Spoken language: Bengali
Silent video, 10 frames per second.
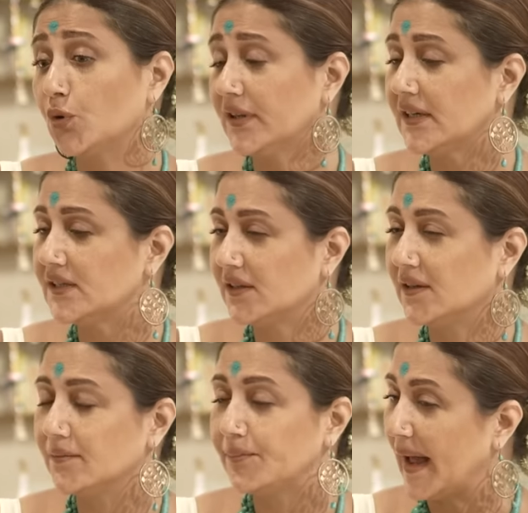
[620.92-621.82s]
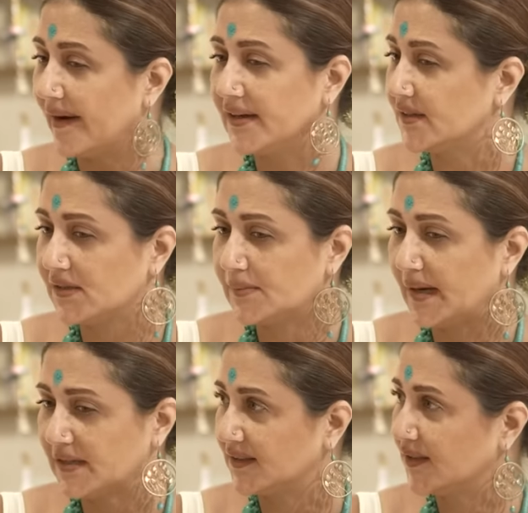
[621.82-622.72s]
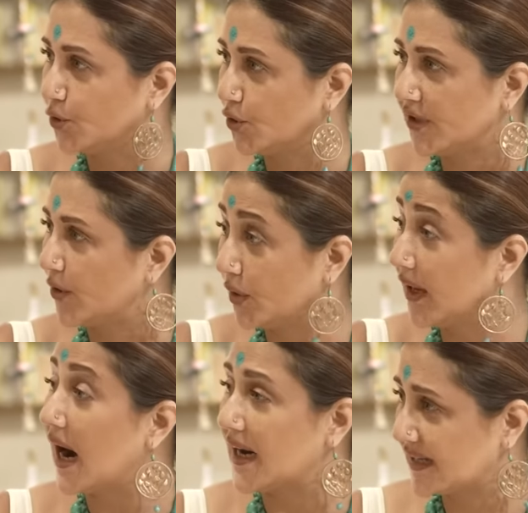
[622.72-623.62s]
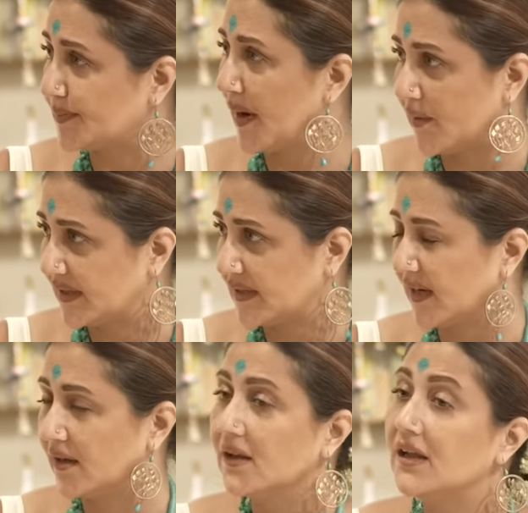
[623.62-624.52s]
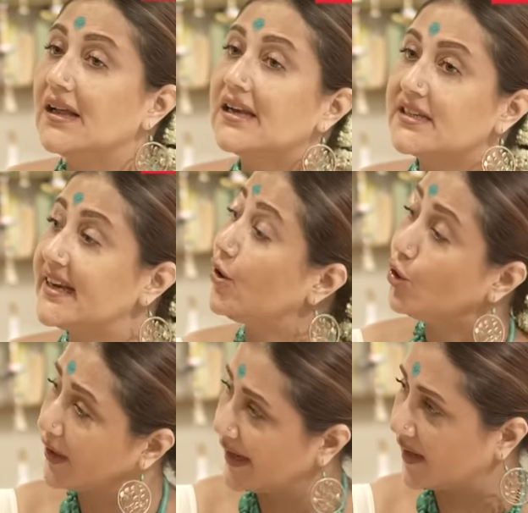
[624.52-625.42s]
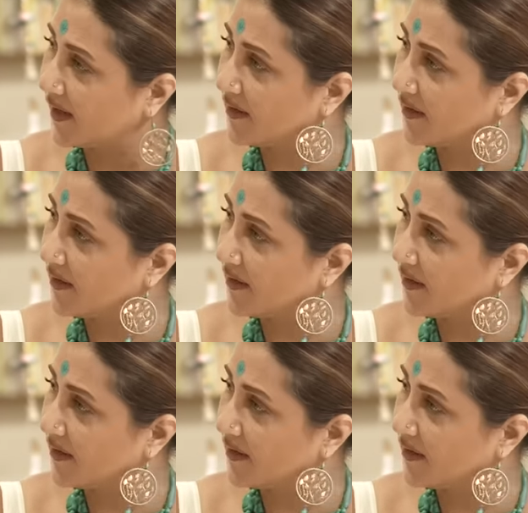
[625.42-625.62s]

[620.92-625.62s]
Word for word: ওদের যে প্যারালিসিস বাচ্চাদের জন্য যে এখন কার্ডস পাওয়া যায় সেগুলো কিনে